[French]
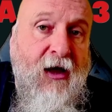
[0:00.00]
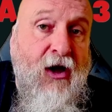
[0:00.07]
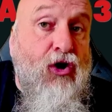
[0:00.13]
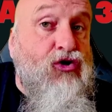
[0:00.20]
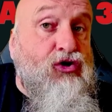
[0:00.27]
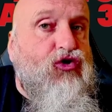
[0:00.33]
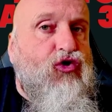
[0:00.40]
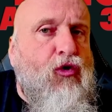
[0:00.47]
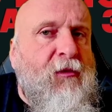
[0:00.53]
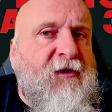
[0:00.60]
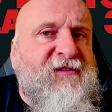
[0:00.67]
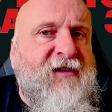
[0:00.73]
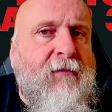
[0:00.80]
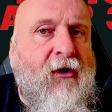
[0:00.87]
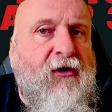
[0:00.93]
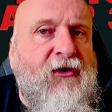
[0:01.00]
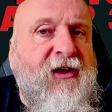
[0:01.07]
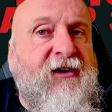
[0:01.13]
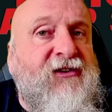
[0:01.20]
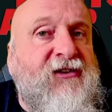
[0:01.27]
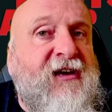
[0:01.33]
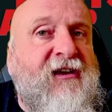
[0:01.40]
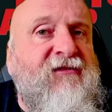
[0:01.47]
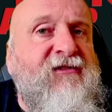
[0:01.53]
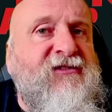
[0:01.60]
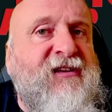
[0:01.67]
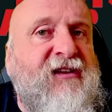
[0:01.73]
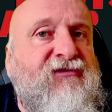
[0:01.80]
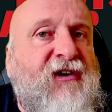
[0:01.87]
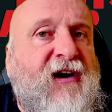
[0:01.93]
Je commence à bander en écrivant
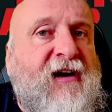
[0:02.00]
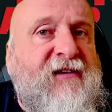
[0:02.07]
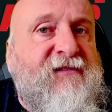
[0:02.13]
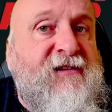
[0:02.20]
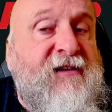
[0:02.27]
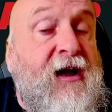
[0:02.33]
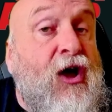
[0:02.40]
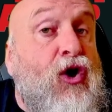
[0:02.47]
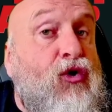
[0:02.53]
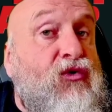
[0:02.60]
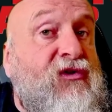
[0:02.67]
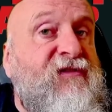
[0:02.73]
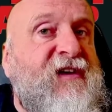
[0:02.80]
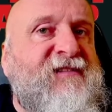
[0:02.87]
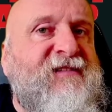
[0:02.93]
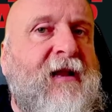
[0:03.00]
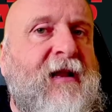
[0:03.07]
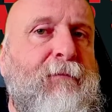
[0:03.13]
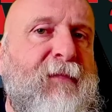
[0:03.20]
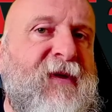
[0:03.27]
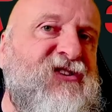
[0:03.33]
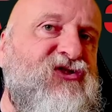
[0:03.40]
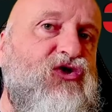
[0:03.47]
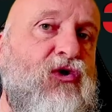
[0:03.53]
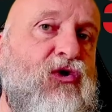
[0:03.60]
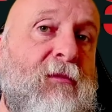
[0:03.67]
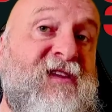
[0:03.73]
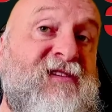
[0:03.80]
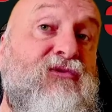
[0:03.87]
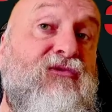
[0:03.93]
cette phrase. Universal Pictures
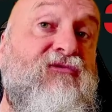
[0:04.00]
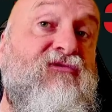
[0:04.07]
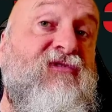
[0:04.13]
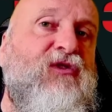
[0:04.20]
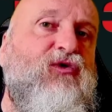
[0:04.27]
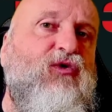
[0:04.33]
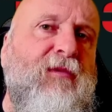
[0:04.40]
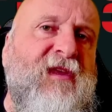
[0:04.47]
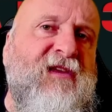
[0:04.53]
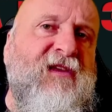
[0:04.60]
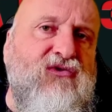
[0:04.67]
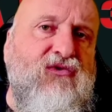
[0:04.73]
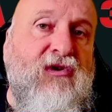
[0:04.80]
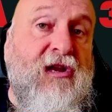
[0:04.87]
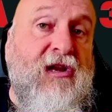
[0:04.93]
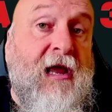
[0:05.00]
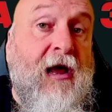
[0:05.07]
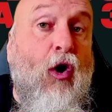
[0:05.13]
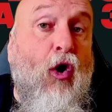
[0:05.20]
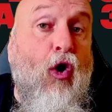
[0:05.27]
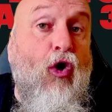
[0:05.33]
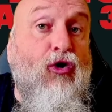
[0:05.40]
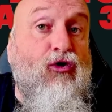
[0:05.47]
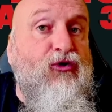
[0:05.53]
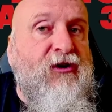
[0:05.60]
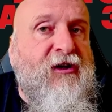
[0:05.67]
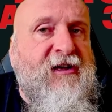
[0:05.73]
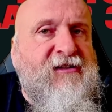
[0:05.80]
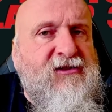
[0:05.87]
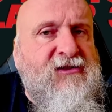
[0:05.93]
met son veto bien sûr, il est hors de
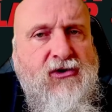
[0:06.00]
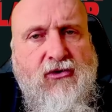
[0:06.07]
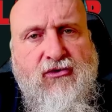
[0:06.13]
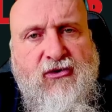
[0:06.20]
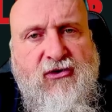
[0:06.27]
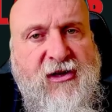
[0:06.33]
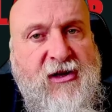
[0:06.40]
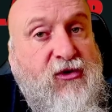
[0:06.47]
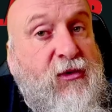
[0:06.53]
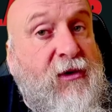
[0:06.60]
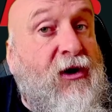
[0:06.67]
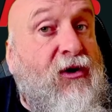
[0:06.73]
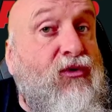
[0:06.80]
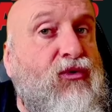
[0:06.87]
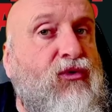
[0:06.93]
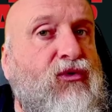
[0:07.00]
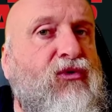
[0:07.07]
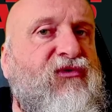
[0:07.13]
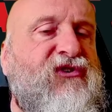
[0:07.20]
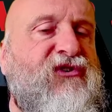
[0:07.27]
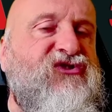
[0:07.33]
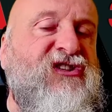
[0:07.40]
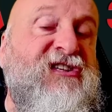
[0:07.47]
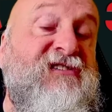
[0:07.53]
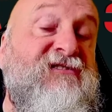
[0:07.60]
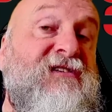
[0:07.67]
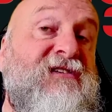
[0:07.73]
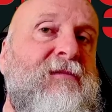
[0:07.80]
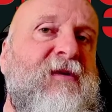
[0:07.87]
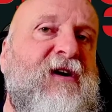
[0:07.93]
question de détruire une franchise
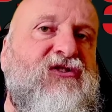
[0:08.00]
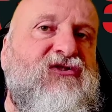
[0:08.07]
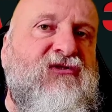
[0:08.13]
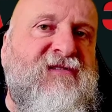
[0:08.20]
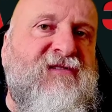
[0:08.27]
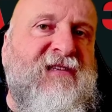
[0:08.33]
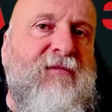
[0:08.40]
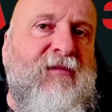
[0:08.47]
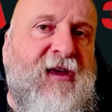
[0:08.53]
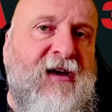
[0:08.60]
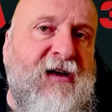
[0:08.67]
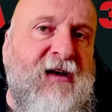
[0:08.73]
qui marche si bien.